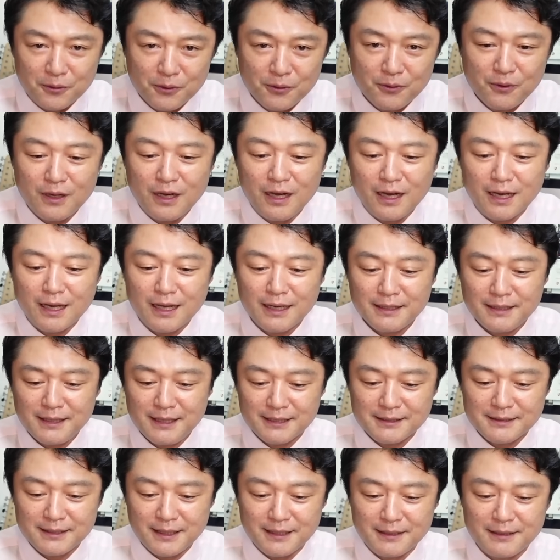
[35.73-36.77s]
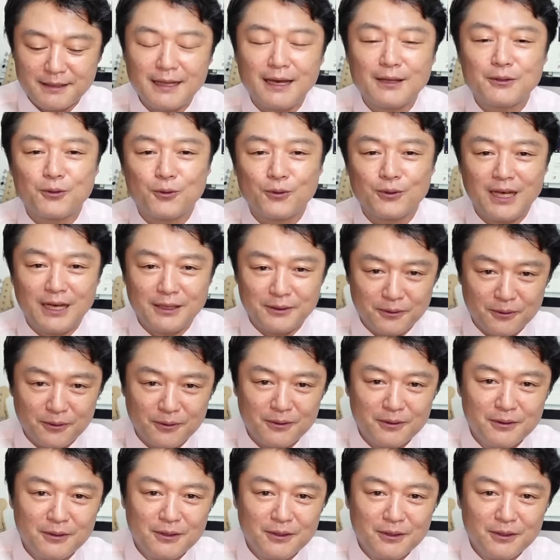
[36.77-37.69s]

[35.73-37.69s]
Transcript: の荒木田さんなどなど